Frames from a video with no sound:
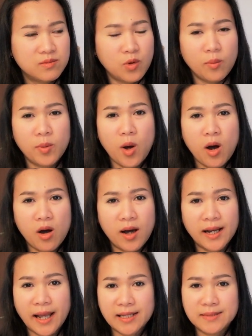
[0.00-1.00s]
หลวงพ่อ
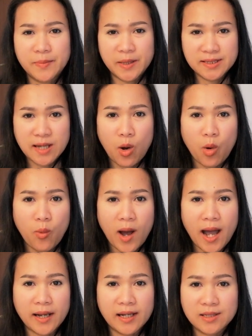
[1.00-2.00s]
อะไรเป็นเจ้าอา
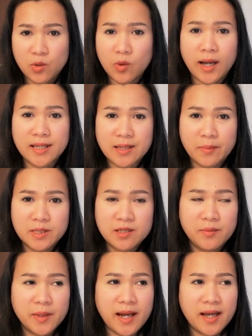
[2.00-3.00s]
วาสนะกุ๊กไก่จำ
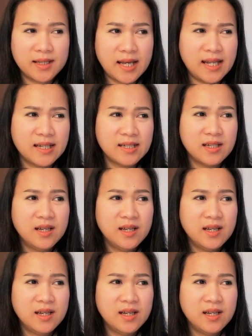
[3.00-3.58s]
ชื่อไม่ได้ ท่าน